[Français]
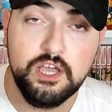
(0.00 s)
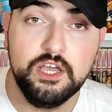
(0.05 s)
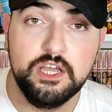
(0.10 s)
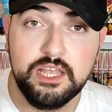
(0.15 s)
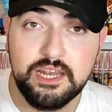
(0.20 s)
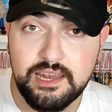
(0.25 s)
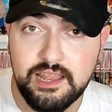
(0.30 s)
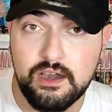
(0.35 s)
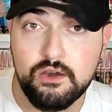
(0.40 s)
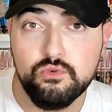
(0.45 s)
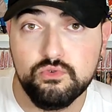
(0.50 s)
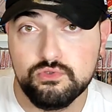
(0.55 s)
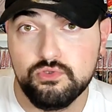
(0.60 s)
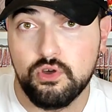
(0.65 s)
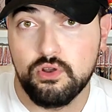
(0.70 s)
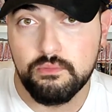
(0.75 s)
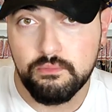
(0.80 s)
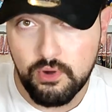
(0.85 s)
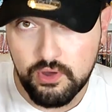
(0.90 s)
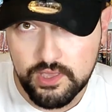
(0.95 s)
là où dans
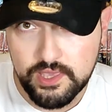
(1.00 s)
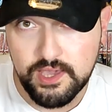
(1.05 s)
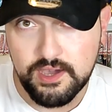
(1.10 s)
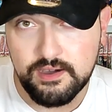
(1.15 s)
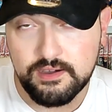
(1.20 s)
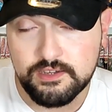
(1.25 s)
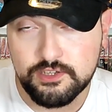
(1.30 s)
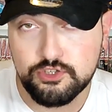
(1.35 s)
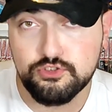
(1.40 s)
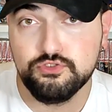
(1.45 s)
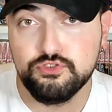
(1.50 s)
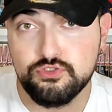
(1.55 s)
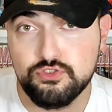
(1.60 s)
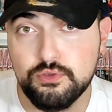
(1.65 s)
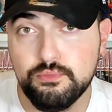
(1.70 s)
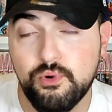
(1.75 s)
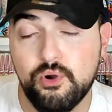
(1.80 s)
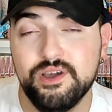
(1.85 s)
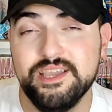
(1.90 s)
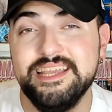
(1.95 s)
le manga,
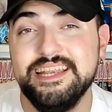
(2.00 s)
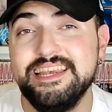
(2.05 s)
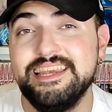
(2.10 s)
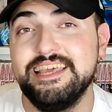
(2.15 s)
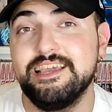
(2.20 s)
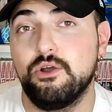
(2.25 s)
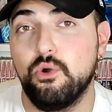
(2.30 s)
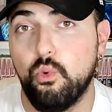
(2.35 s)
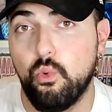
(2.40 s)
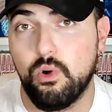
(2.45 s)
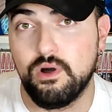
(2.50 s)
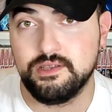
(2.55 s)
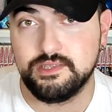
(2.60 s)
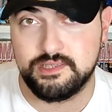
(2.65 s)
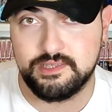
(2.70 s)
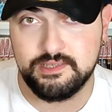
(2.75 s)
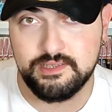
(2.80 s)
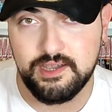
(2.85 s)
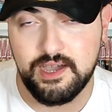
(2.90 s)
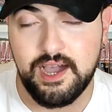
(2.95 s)
justement, il les
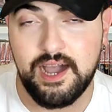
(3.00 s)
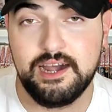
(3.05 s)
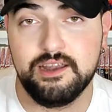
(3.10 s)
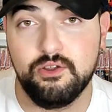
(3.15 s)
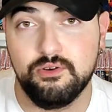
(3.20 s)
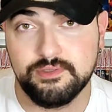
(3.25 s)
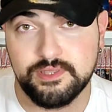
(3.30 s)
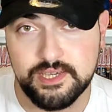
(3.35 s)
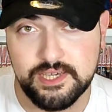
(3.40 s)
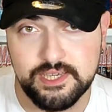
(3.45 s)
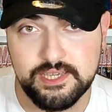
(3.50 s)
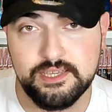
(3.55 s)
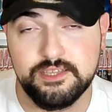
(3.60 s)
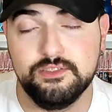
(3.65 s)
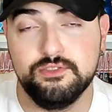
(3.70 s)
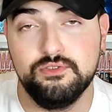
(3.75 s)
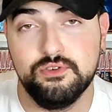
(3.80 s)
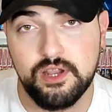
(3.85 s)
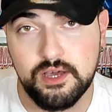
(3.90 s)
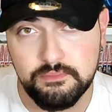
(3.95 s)
croise à l'entrée
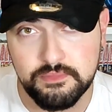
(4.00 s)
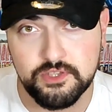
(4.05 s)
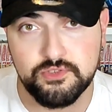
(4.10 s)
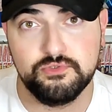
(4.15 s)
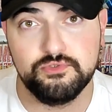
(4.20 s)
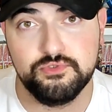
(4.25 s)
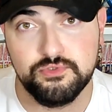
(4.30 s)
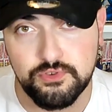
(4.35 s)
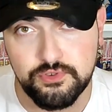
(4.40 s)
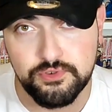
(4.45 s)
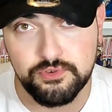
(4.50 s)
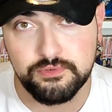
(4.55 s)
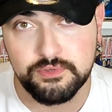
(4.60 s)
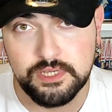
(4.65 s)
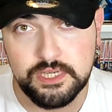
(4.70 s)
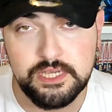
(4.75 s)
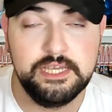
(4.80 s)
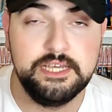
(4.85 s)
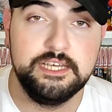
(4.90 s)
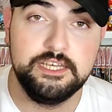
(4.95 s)
de la maison du lion.
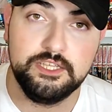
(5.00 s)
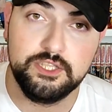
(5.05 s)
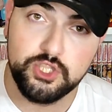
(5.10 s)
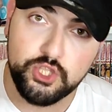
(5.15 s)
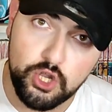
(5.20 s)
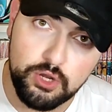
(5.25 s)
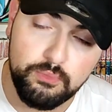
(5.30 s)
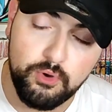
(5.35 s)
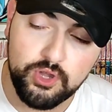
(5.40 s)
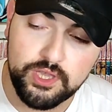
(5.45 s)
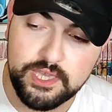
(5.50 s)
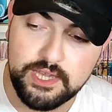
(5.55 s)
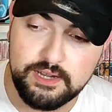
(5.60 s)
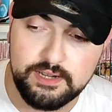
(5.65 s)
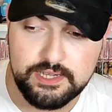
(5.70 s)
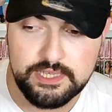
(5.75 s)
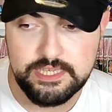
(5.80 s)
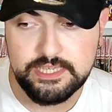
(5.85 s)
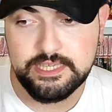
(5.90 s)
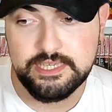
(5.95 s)
Dans le
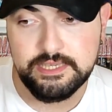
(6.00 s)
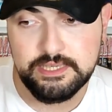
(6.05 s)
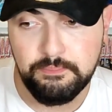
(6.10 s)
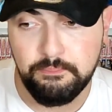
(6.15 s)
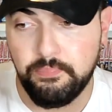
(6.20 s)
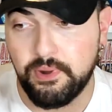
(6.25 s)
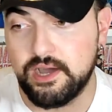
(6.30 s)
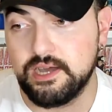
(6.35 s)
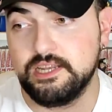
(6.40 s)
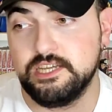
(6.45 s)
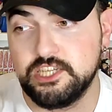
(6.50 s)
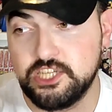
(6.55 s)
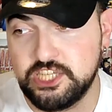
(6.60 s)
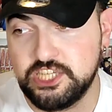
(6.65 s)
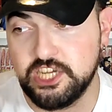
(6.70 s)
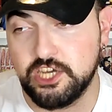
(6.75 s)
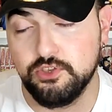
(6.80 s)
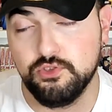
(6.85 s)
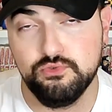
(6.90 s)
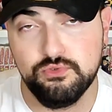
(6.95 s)
manga, il parle à
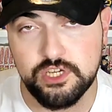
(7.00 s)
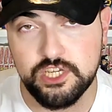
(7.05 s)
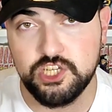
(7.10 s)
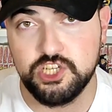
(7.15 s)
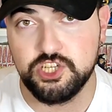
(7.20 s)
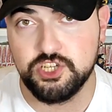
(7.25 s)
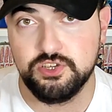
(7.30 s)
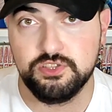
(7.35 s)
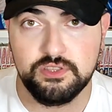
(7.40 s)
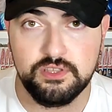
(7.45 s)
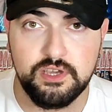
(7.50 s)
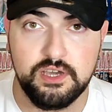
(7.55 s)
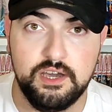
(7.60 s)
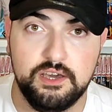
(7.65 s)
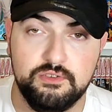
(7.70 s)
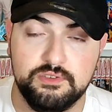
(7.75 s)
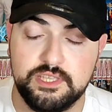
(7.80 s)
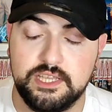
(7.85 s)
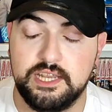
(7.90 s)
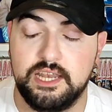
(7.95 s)
Shiryu et Shen à
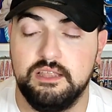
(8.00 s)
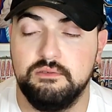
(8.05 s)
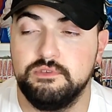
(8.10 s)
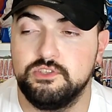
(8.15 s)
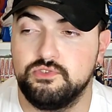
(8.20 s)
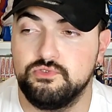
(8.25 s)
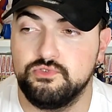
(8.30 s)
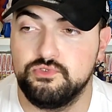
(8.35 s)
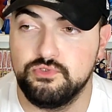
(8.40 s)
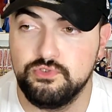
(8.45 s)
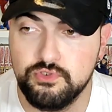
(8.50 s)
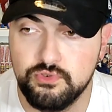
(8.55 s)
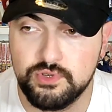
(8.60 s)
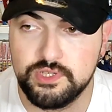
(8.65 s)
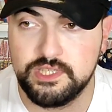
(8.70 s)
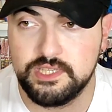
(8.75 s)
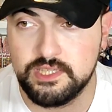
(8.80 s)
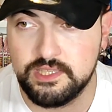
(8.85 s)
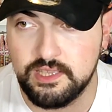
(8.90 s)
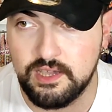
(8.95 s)
l'entrée de la maison du lion,
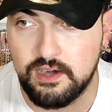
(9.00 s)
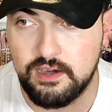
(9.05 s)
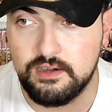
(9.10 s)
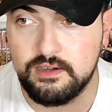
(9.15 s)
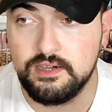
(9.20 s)
etc.